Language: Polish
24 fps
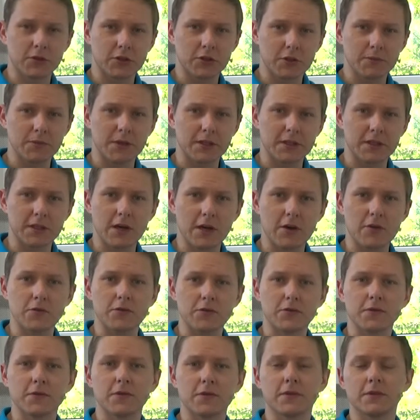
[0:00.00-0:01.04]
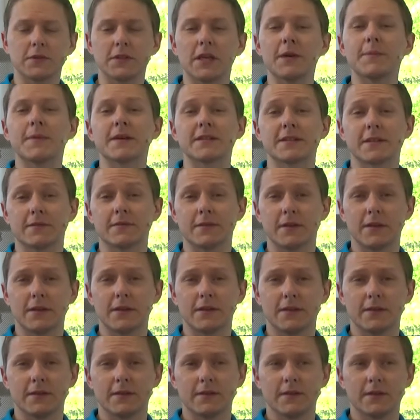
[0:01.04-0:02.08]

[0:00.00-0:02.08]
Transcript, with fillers: tych materiałów nie ma za wiele.